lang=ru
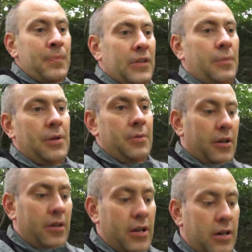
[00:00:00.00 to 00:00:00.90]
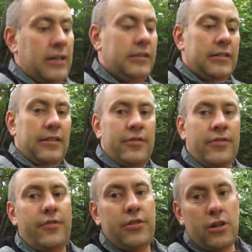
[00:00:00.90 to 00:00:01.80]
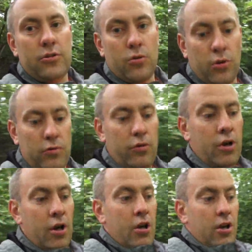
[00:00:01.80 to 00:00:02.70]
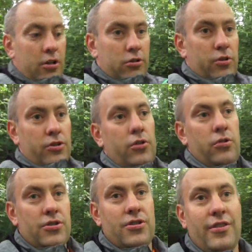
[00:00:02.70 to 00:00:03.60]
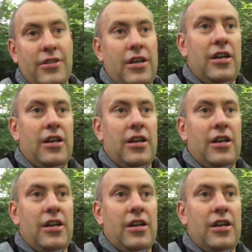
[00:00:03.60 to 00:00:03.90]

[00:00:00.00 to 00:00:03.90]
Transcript: Например, как недавно вы видели эту голову, которая находится в воде.